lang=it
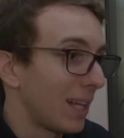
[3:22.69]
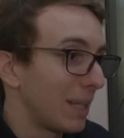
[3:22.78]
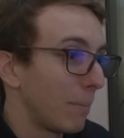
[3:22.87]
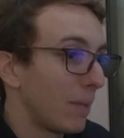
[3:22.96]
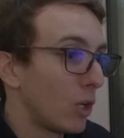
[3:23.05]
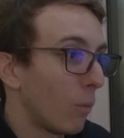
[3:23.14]

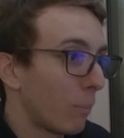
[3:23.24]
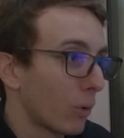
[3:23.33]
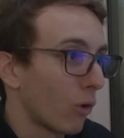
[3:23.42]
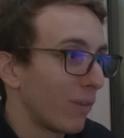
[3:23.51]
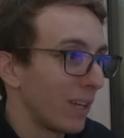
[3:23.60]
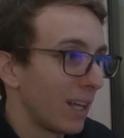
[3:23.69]
nemmeno
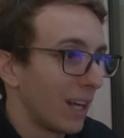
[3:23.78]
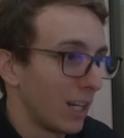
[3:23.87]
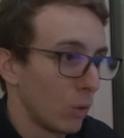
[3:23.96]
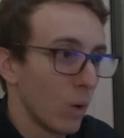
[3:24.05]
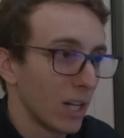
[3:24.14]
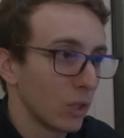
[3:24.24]
prove
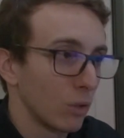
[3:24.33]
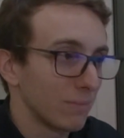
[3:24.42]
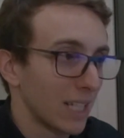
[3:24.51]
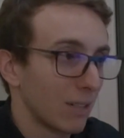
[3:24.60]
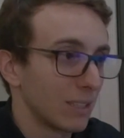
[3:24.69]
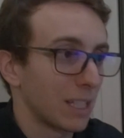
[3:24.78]
riguardo
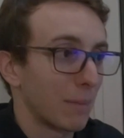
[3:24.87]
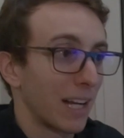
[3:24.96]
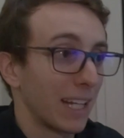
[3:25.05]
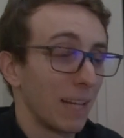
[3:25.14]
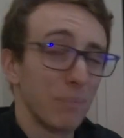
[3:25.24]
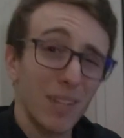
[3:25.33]
a questa
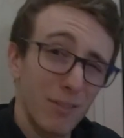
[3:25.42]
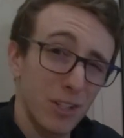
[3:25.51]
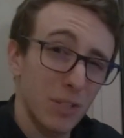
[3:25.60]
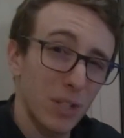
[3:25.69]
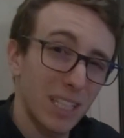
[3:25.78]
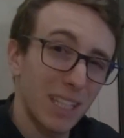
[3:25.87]
macchina. Forse
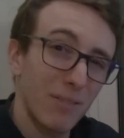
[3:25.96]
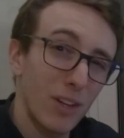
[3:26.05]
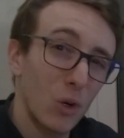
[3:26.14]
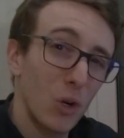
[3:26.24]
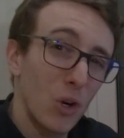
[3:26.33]
questo è davvero